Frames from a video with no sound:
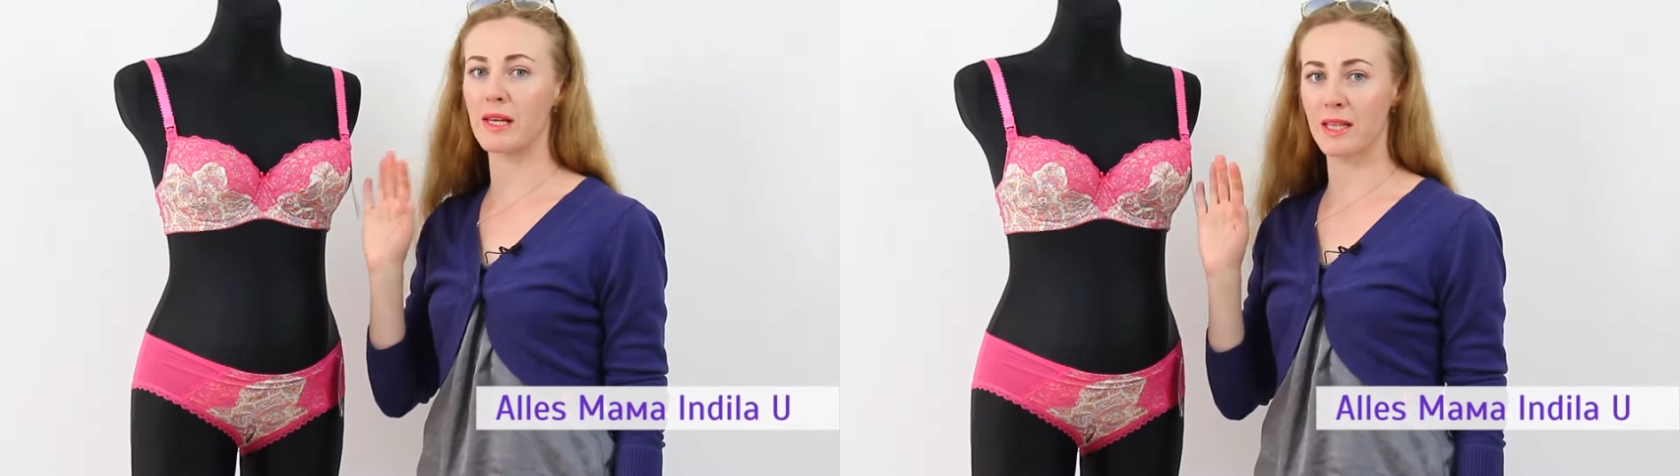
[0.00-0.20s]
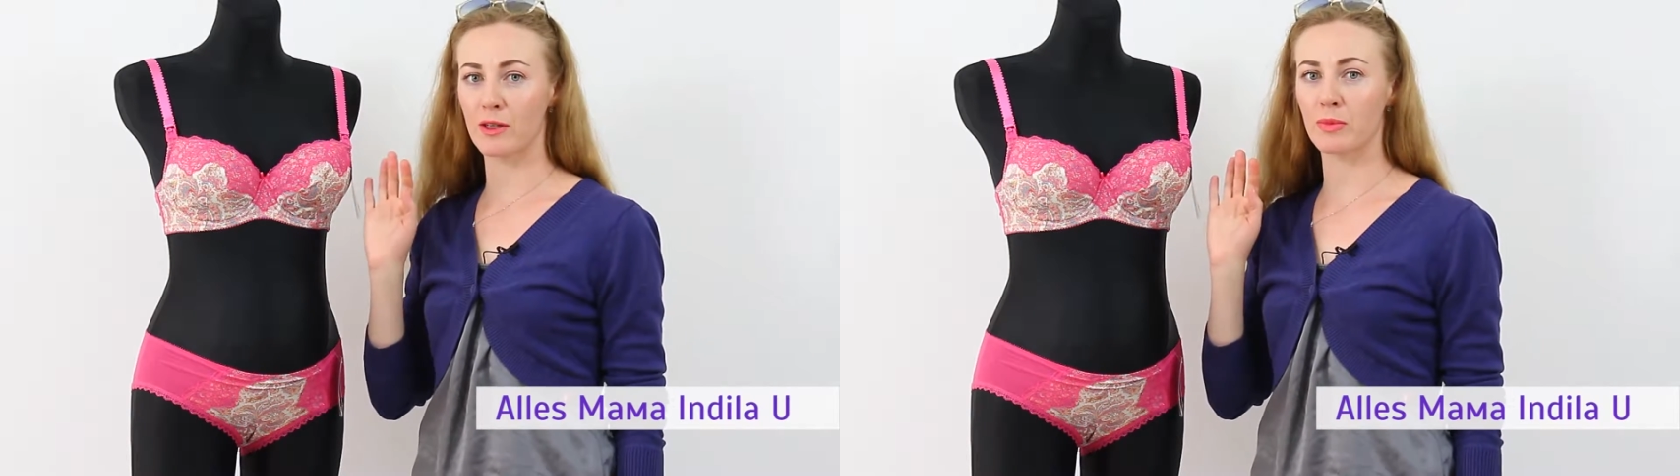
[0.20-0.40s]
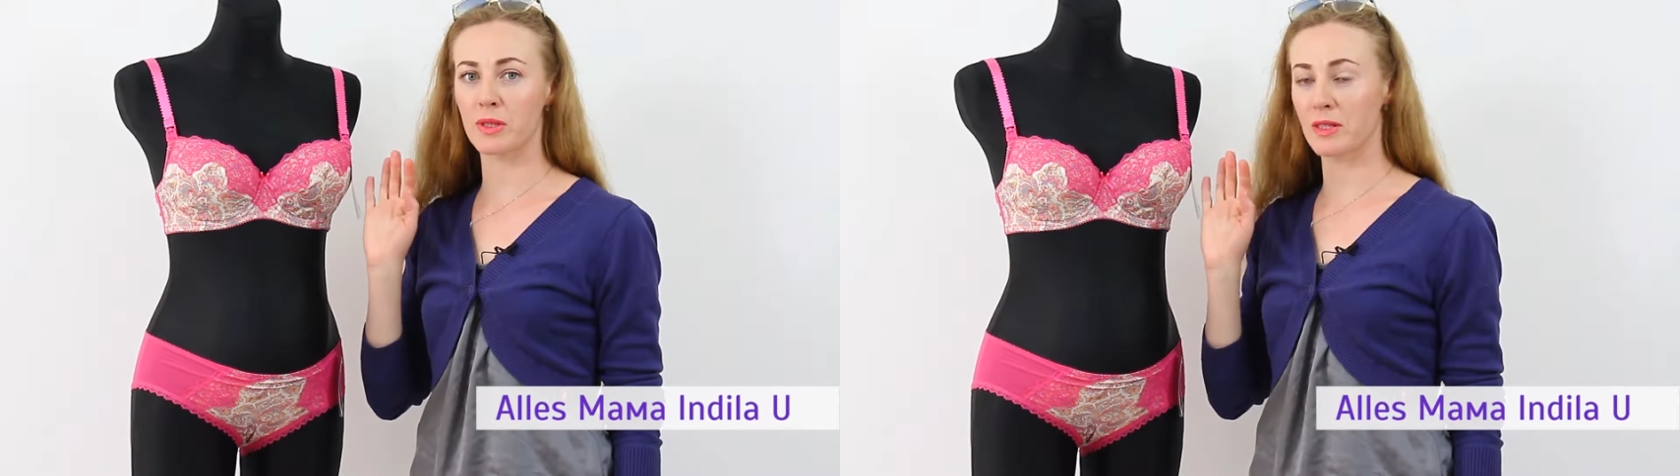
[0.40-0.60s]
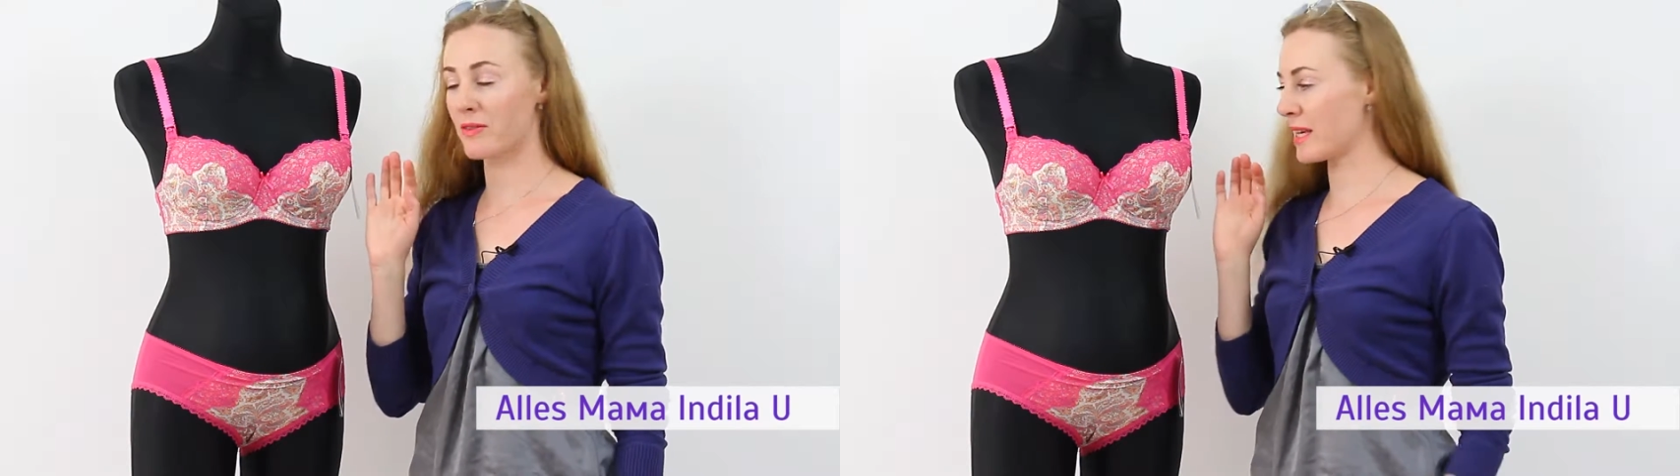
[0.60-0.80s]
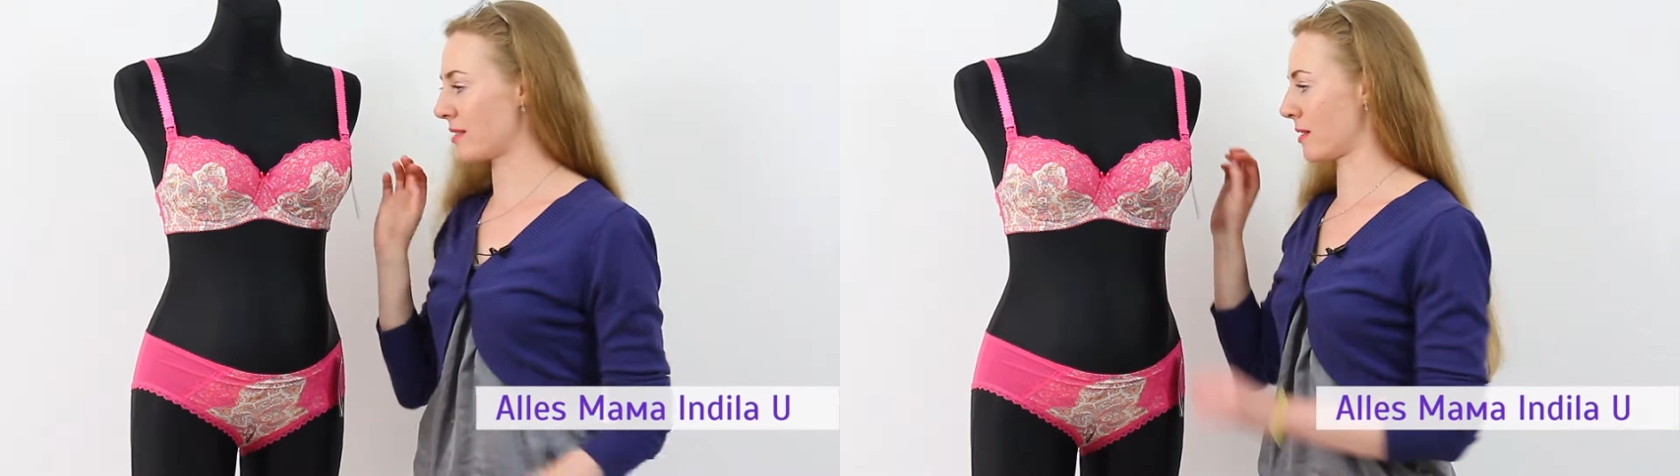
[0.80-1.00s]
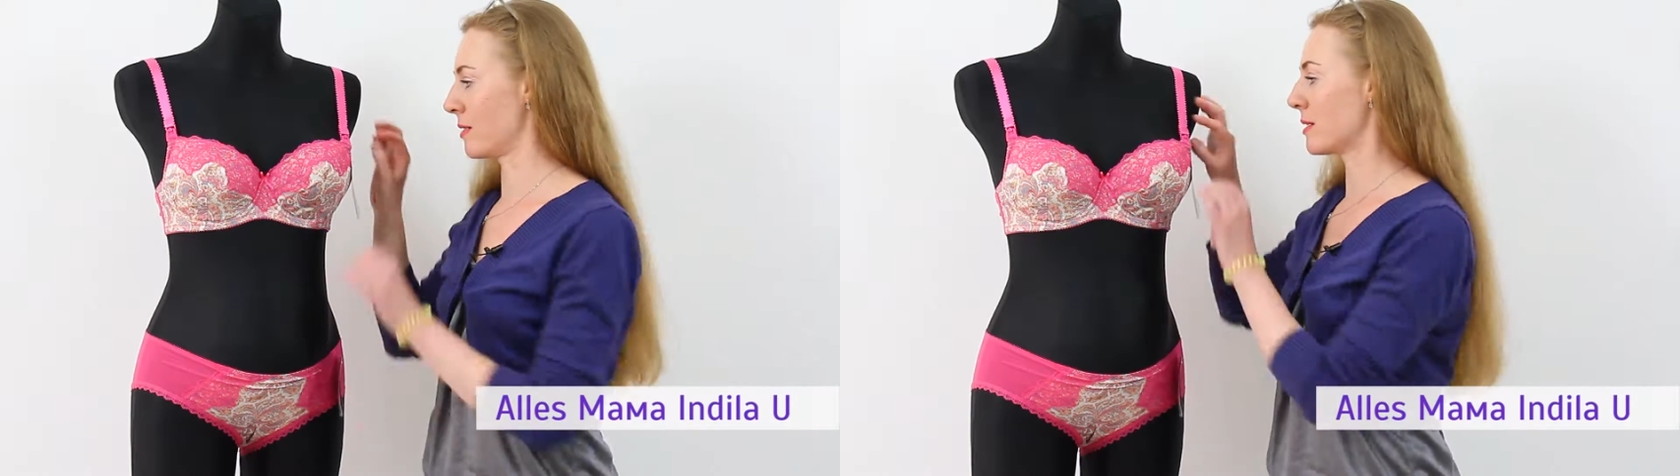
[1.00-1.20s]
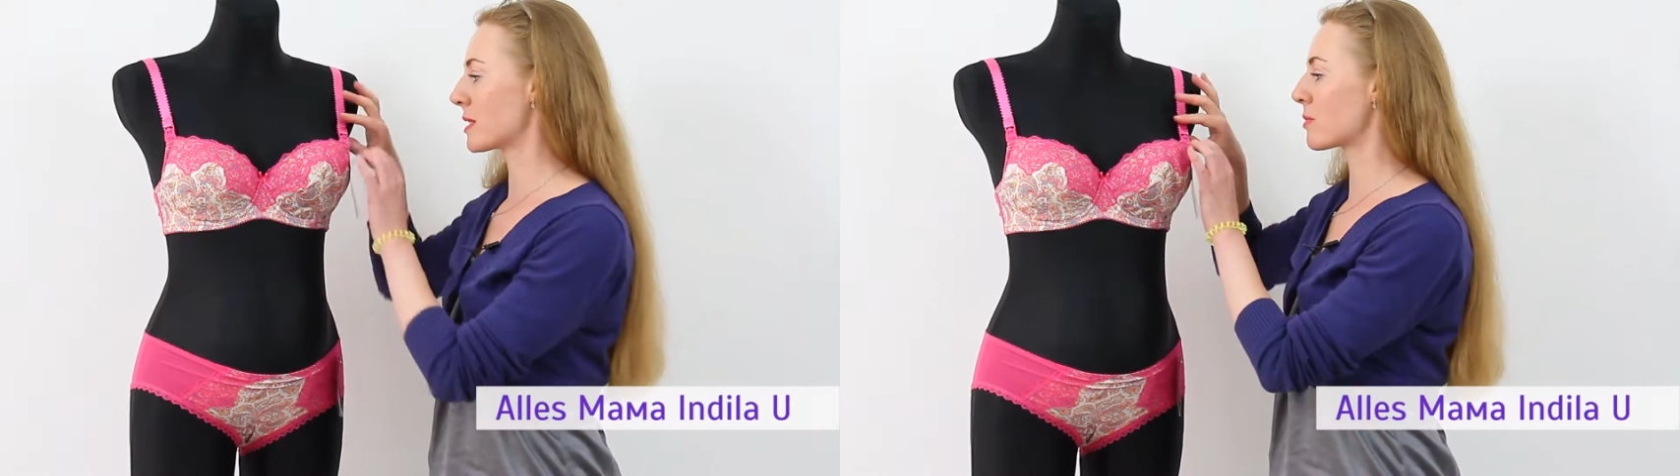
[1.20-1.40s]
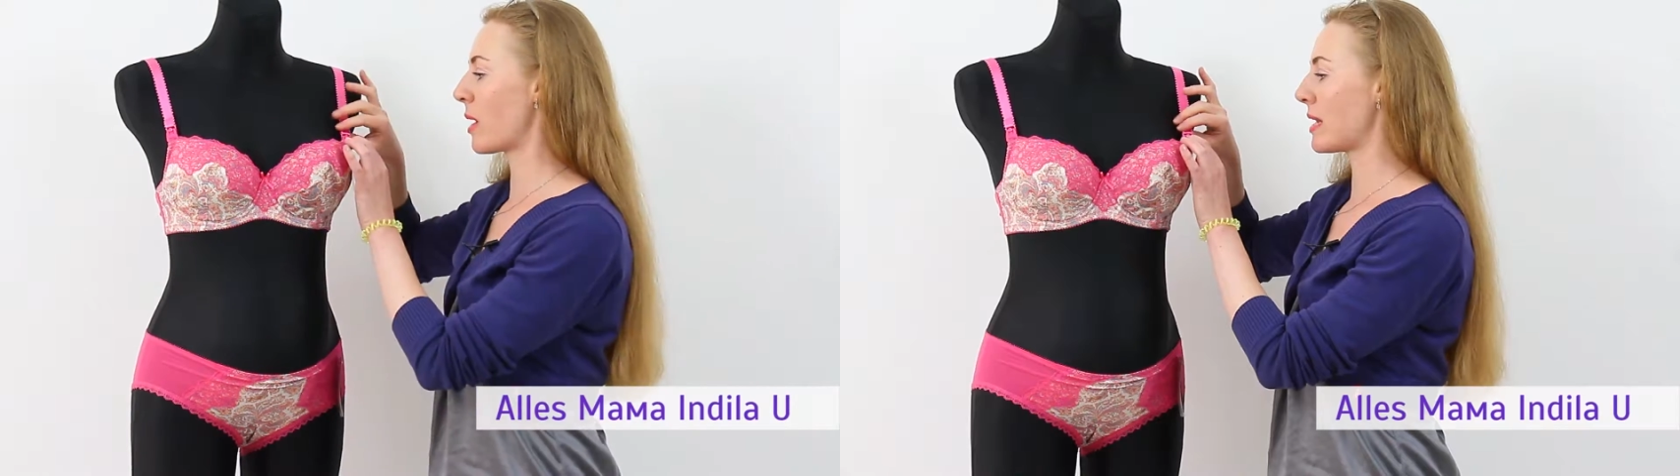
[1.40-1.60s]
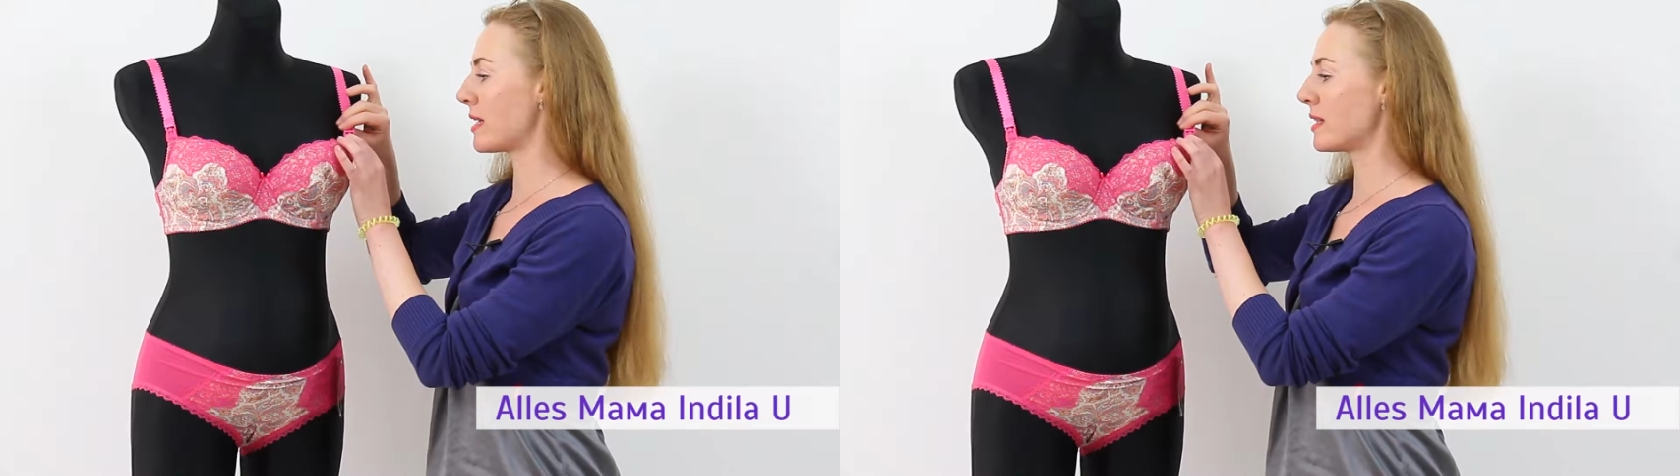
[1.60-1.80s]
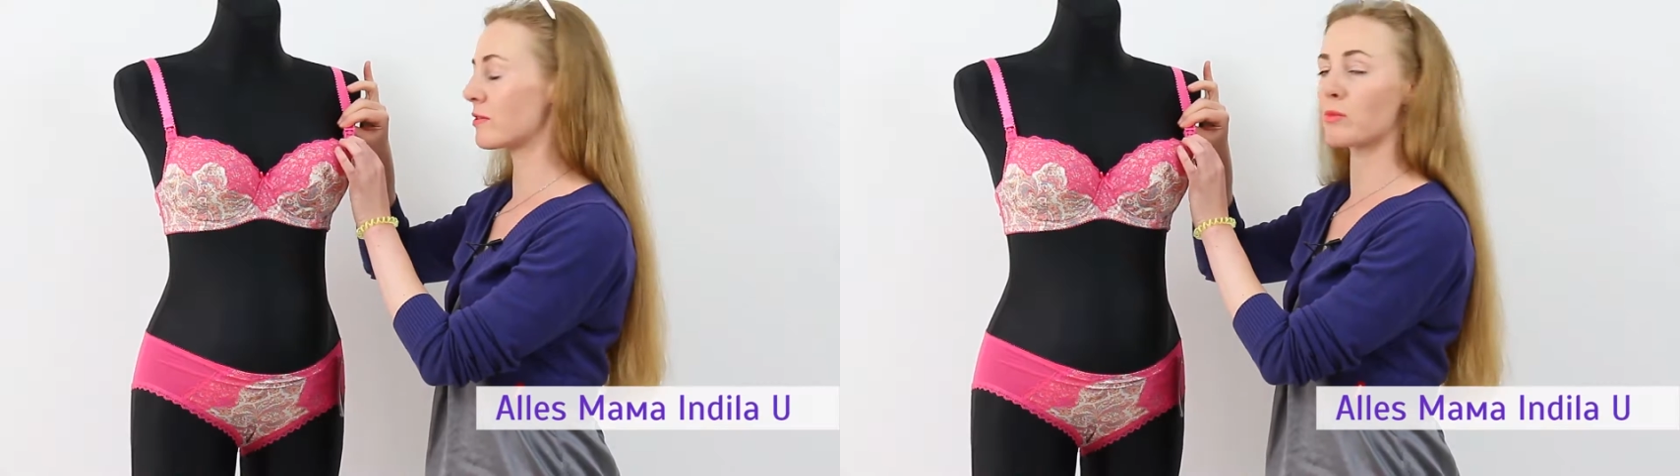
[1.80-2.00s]
малиновом цвете с
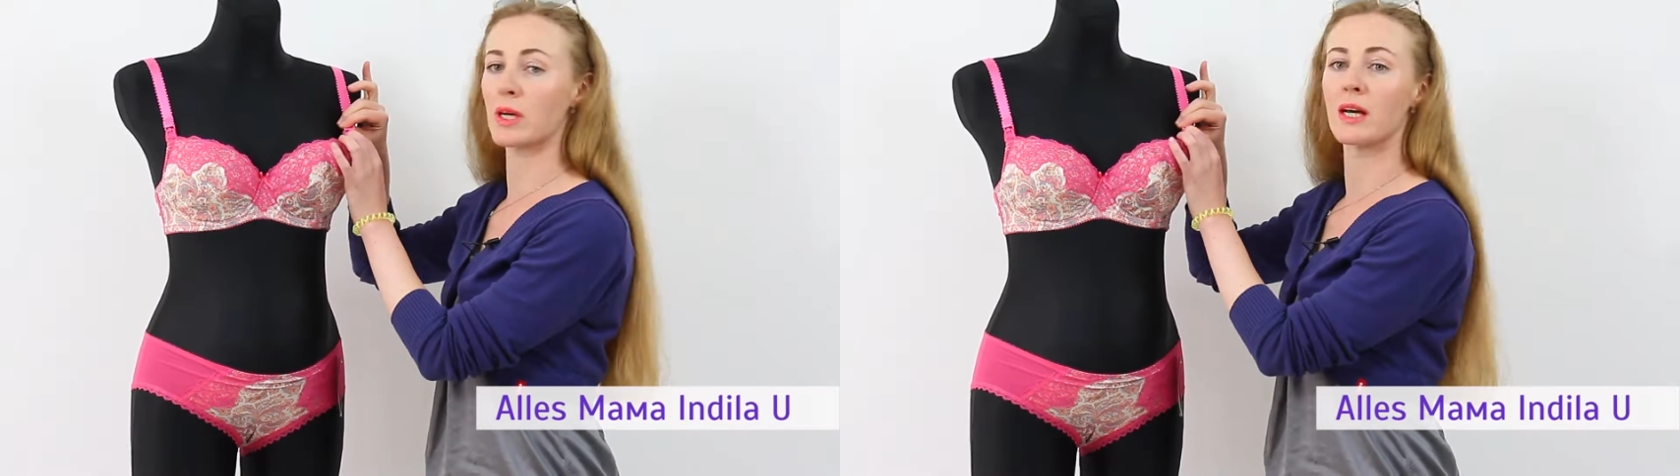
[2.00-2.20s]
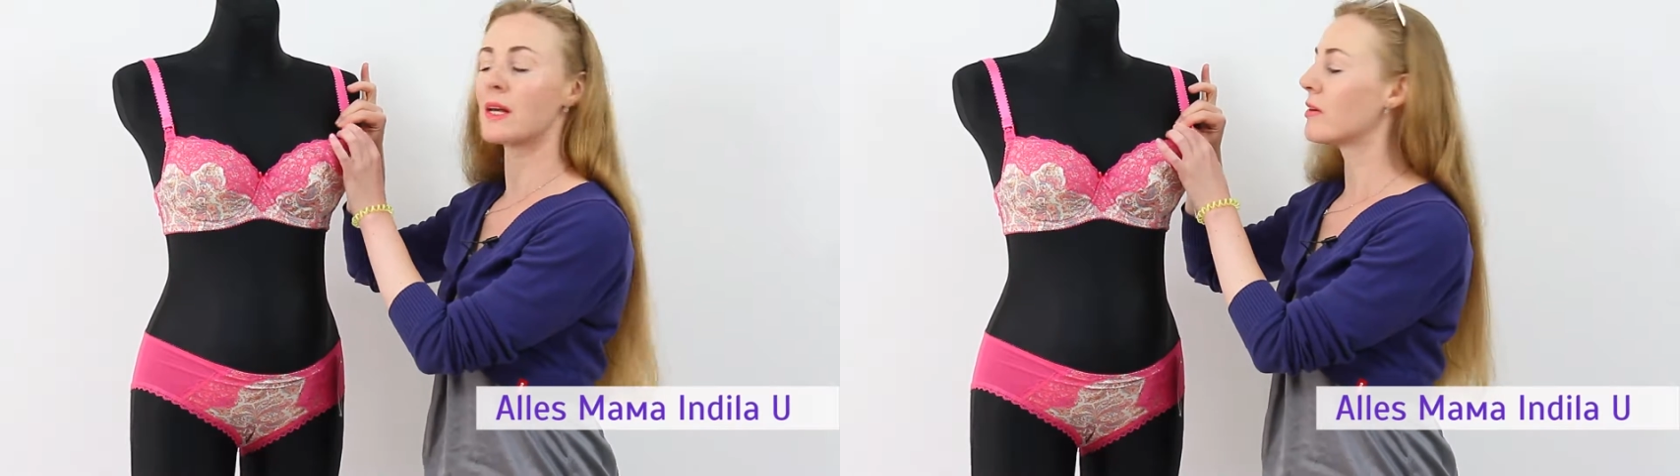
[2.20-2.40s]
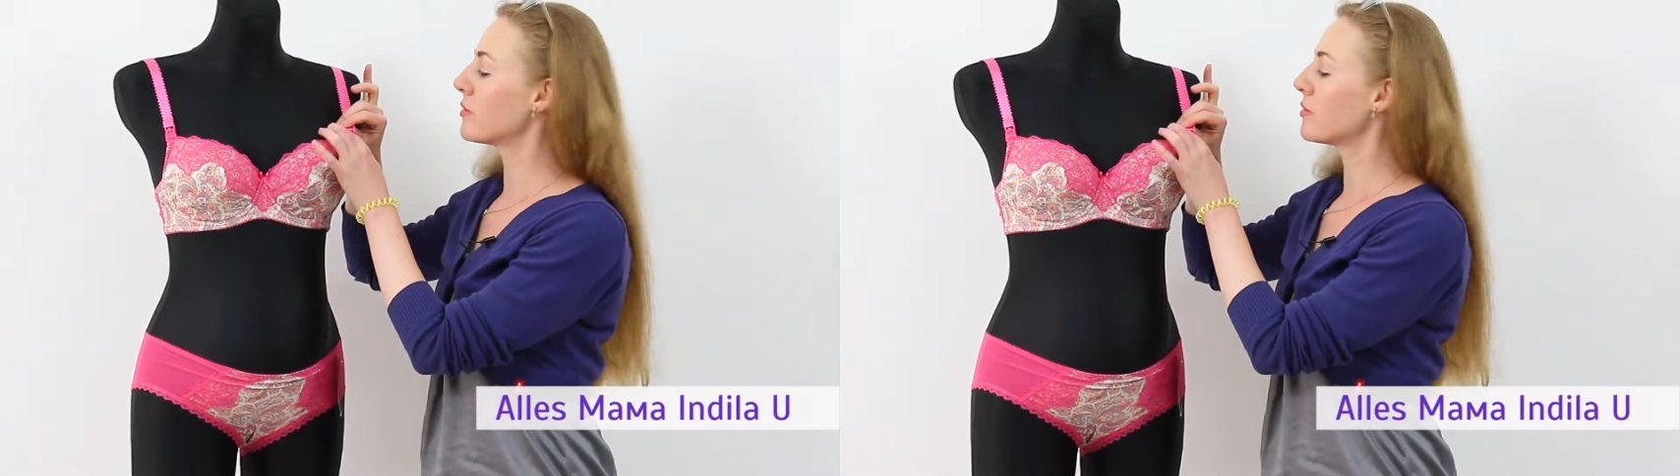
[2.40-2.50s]
малиновыми